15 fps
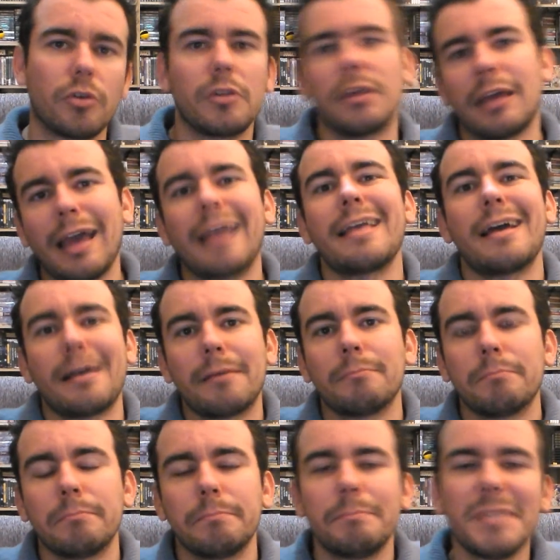Y de que haya
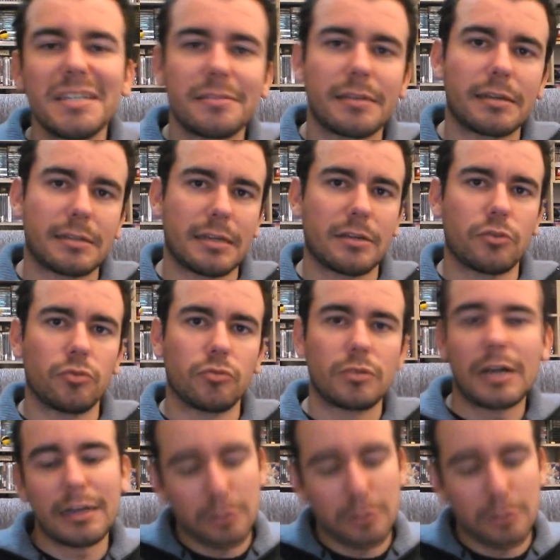pistas que encontrar.